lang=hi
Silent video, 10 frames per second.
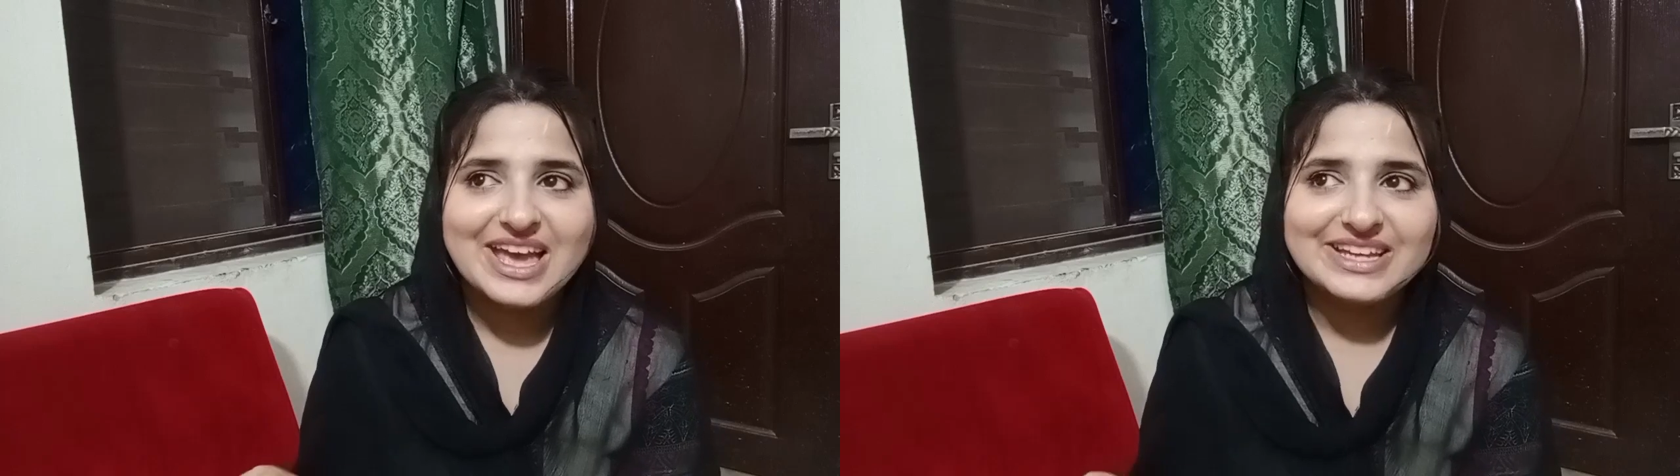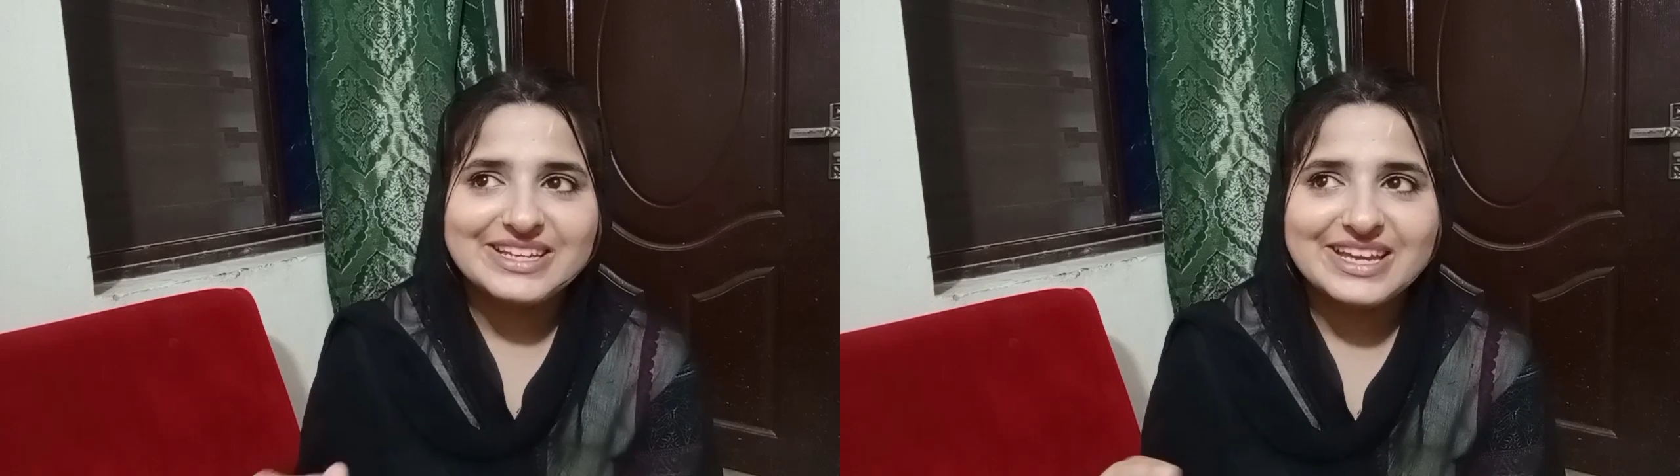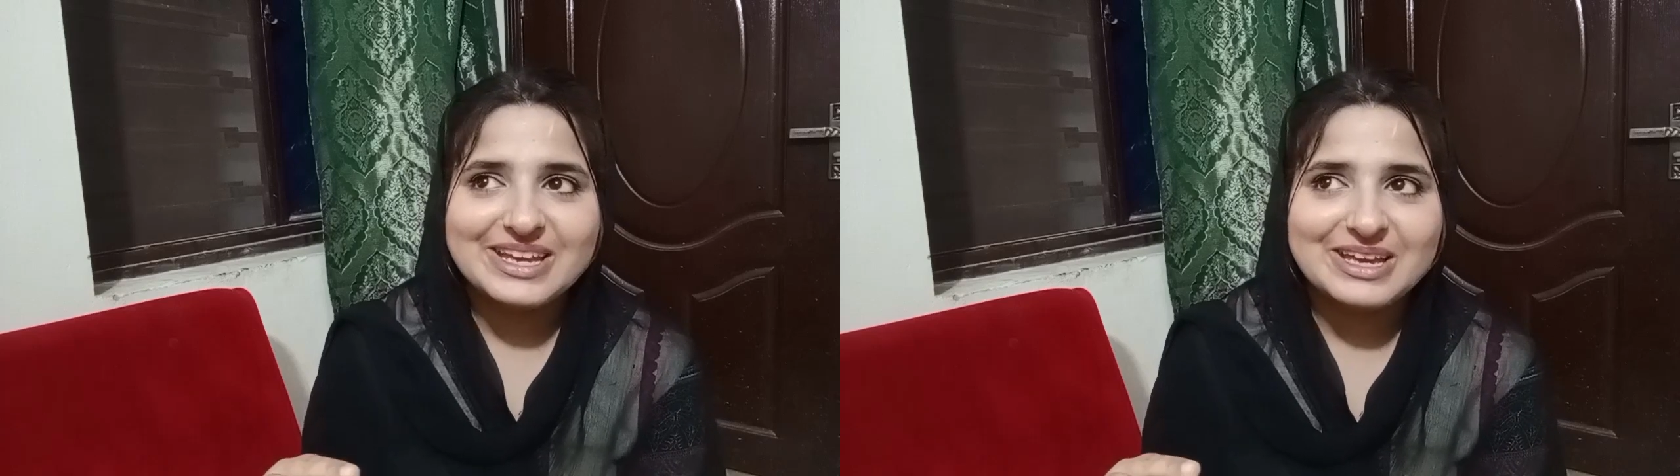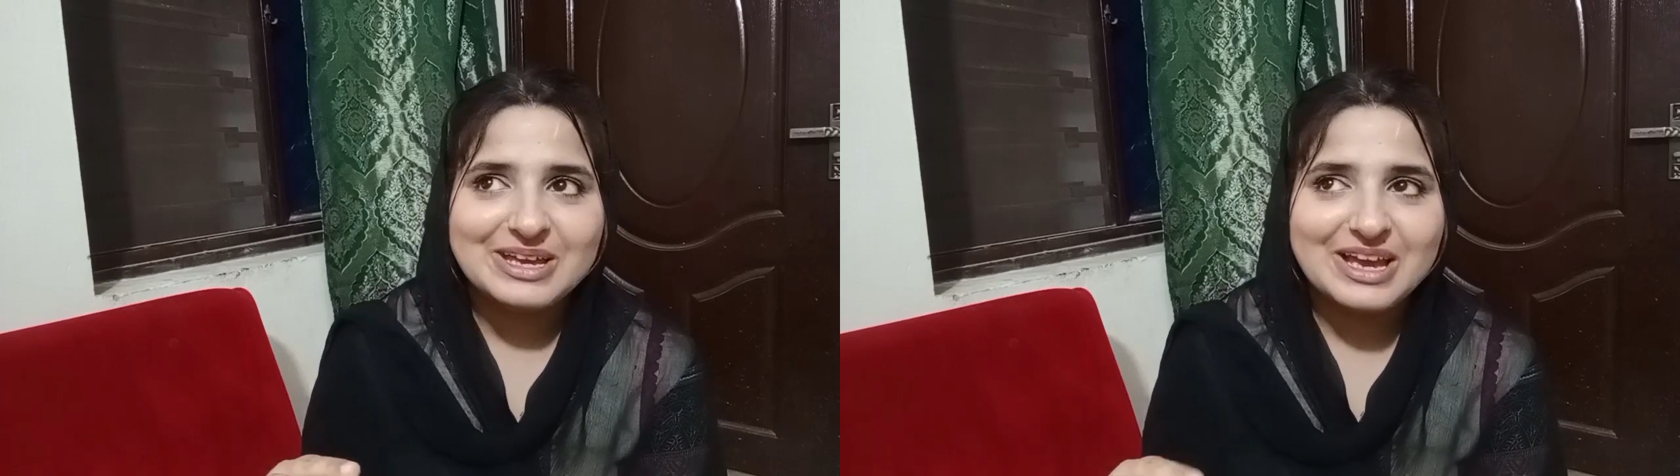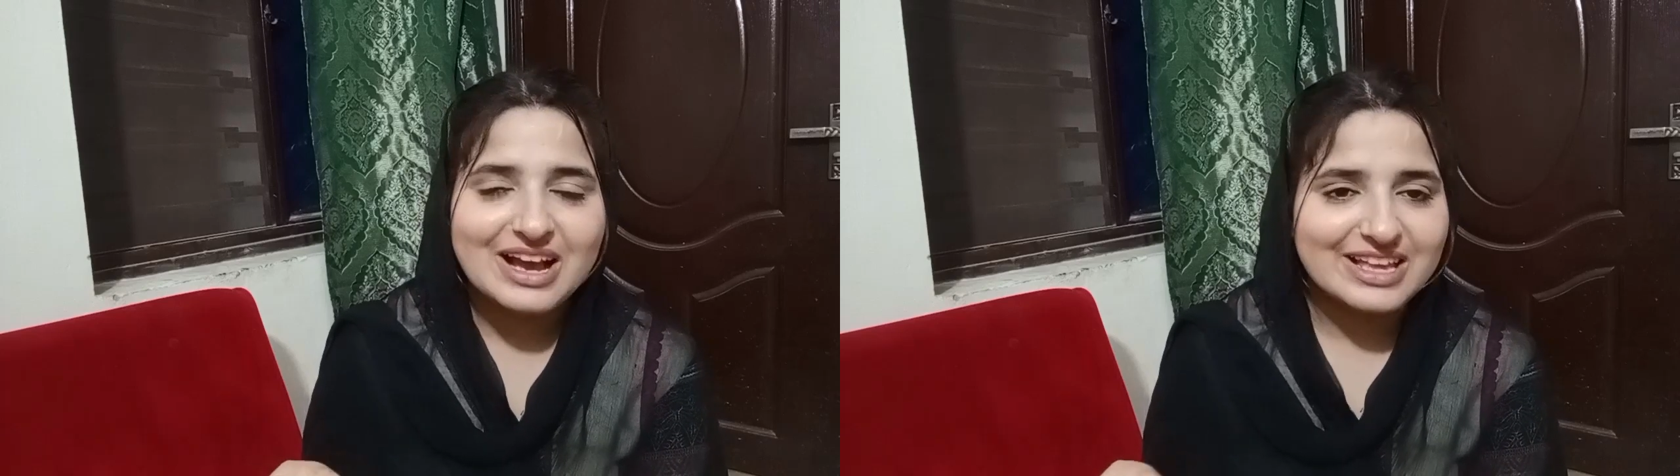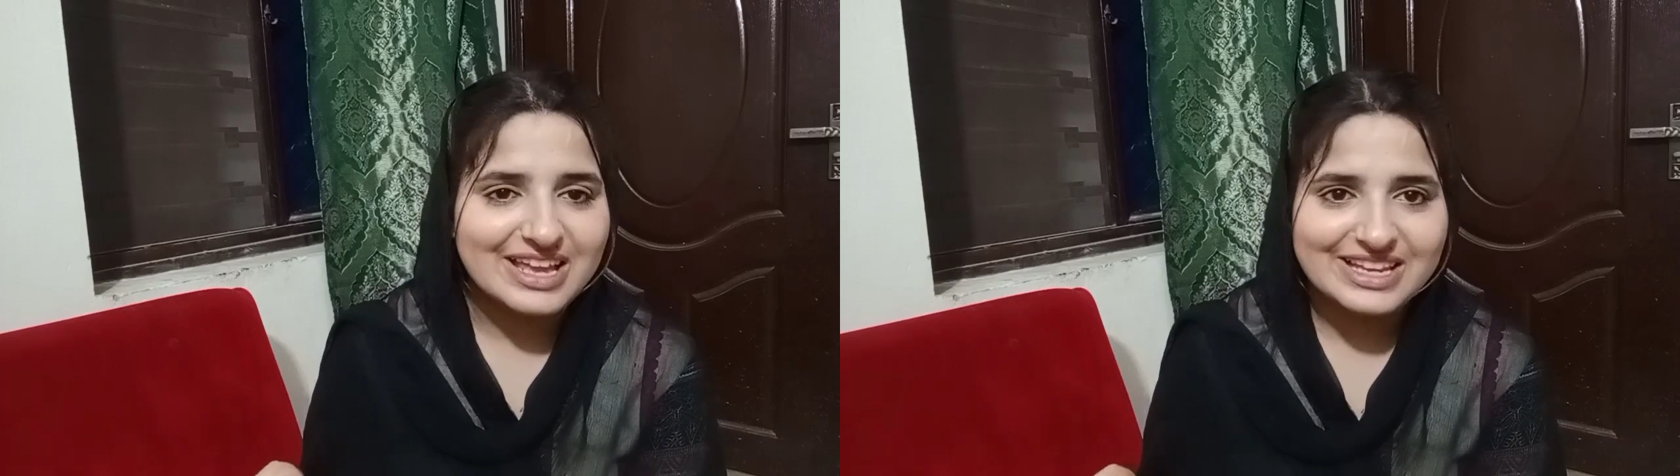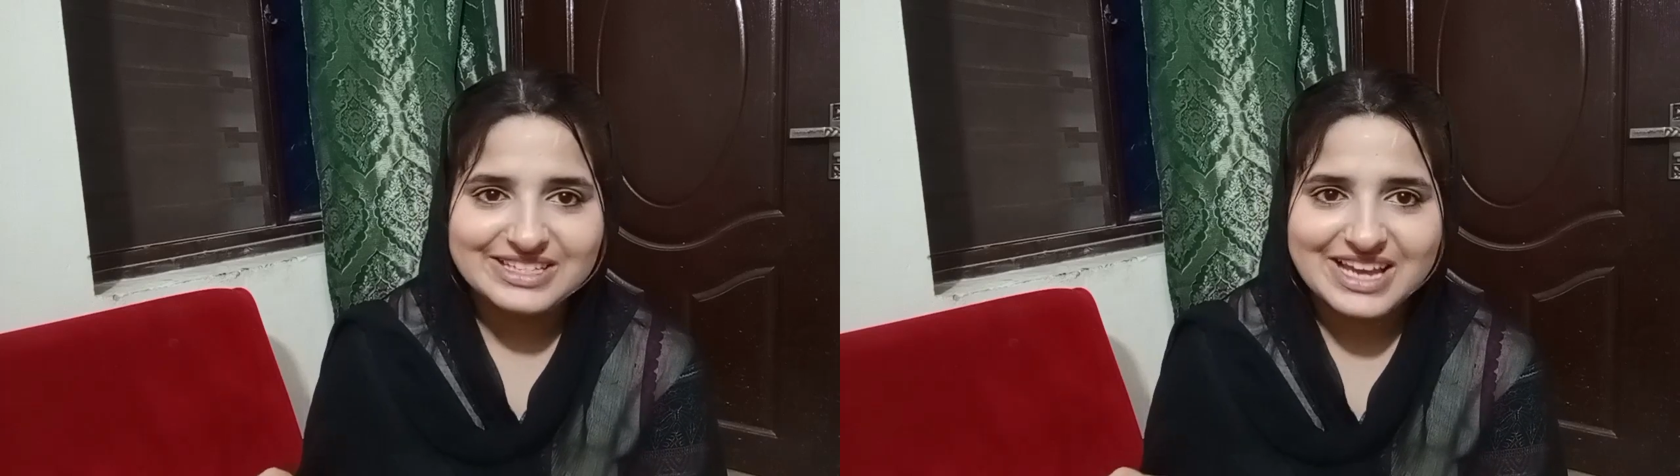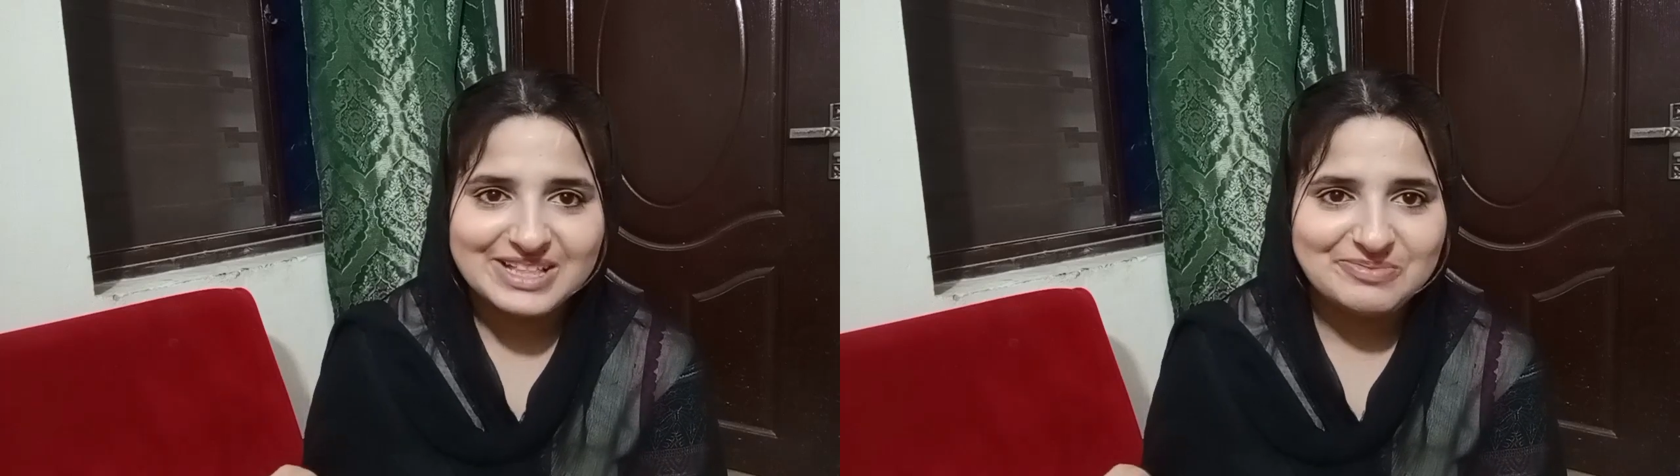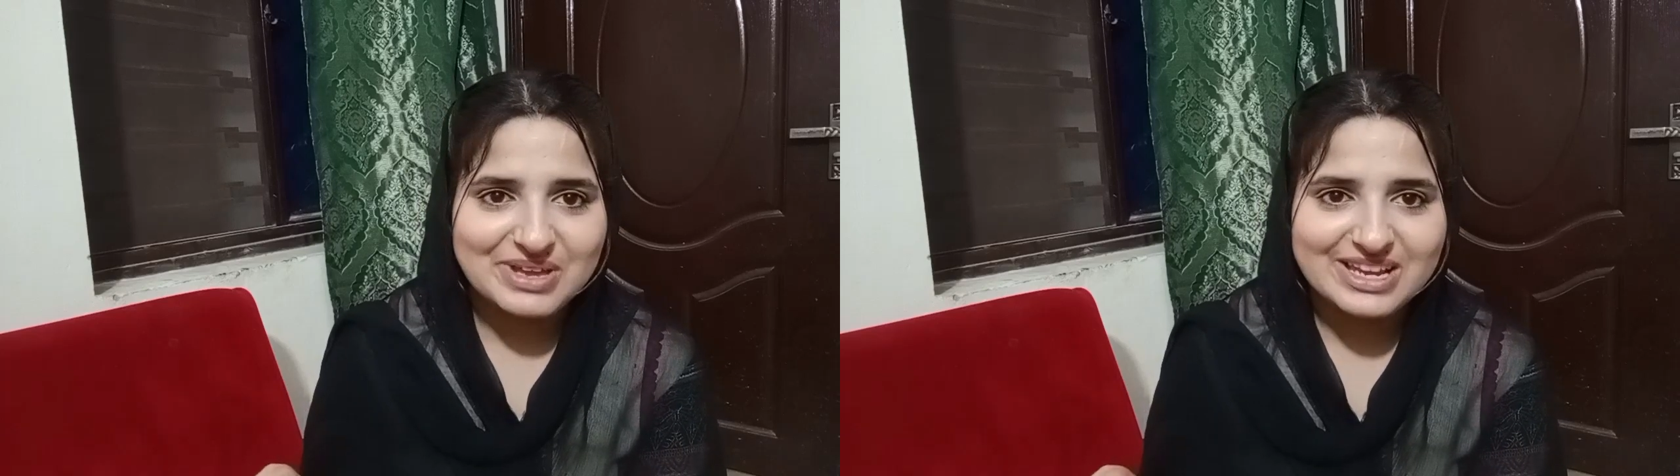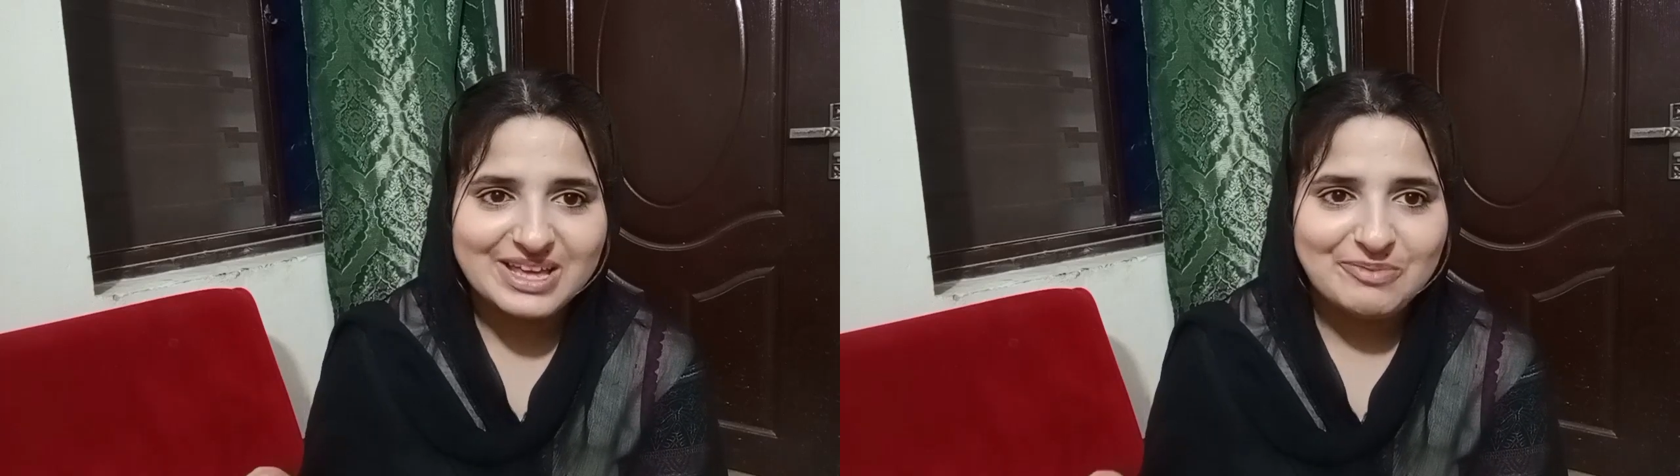ये अकेले शायद
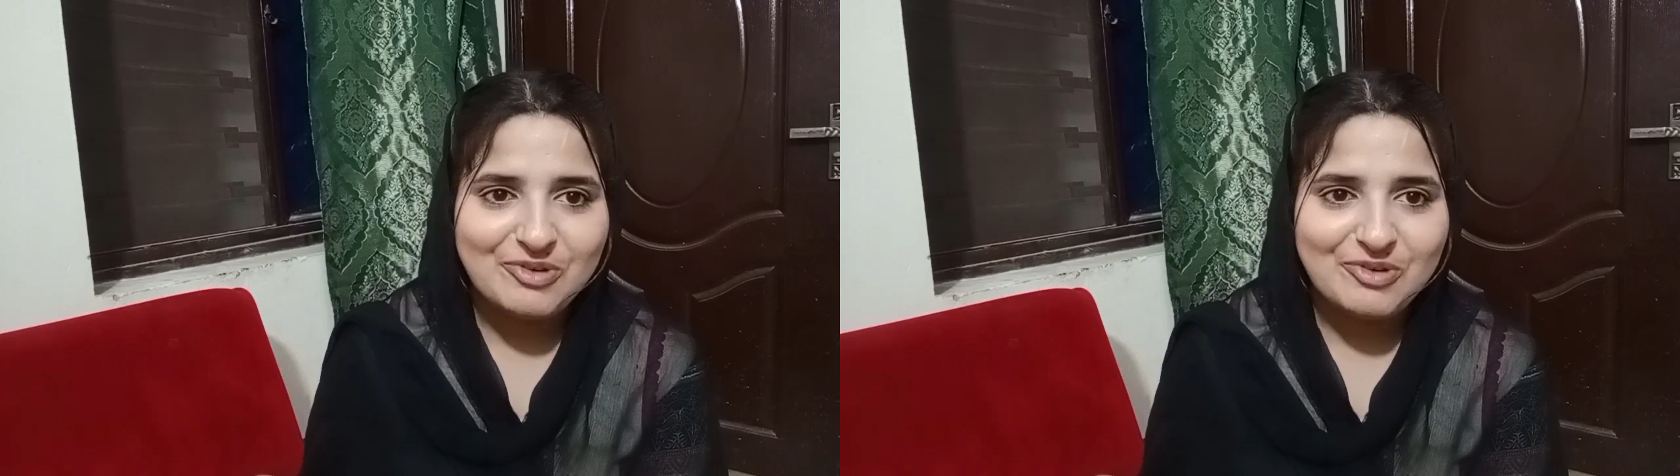मेरे लिए